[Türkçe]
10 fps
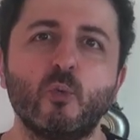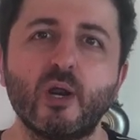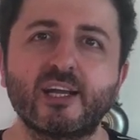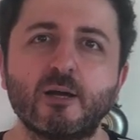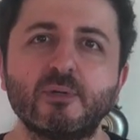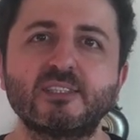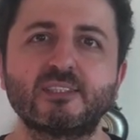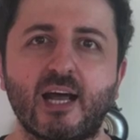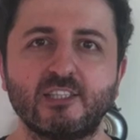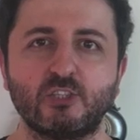Bu rakamın
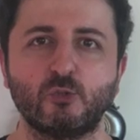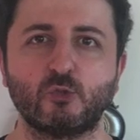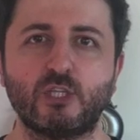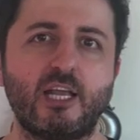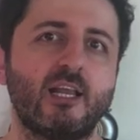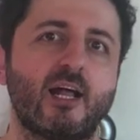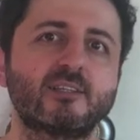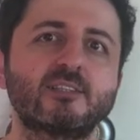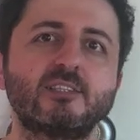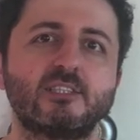sadece
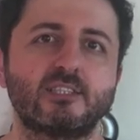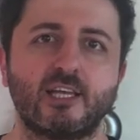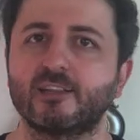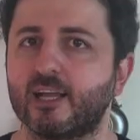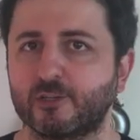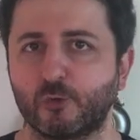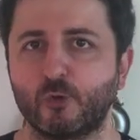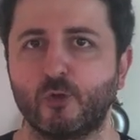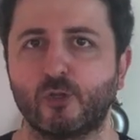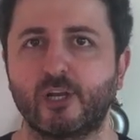%56'sı şirketten
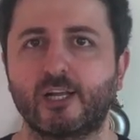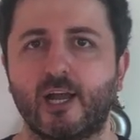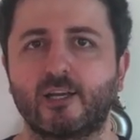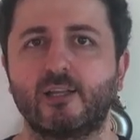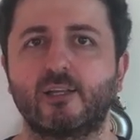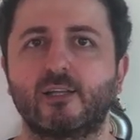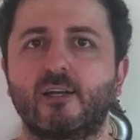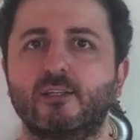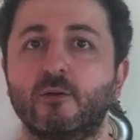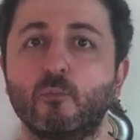gönüllü olarak
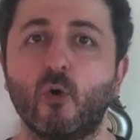ayrılanlardı.